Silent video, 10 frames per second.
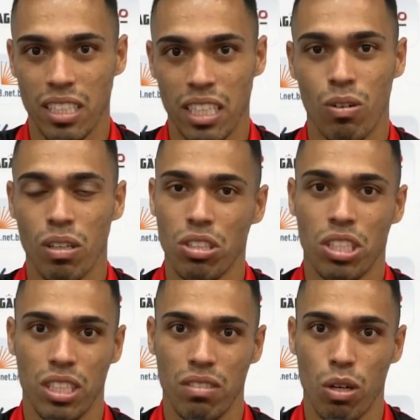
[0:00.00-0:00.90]
E quando eu
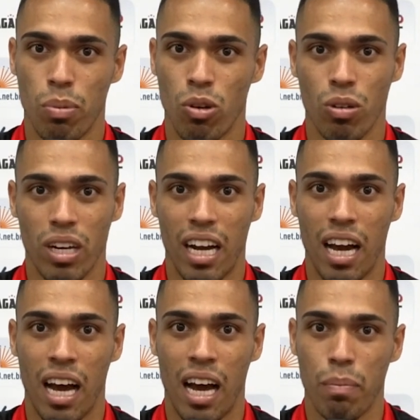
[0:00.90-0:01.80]
tive, eu procurei
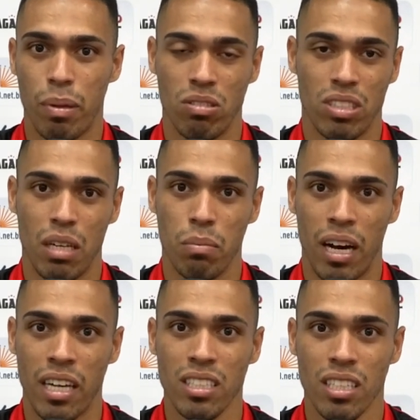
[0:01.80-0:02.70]
agarrar para não sair
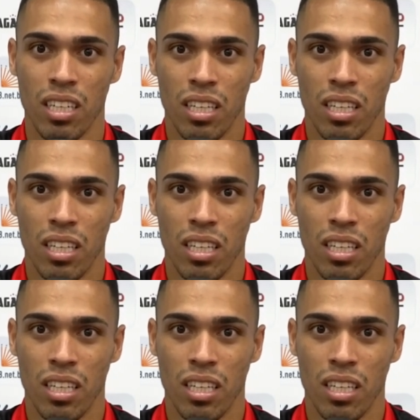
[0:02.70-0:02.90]
mais.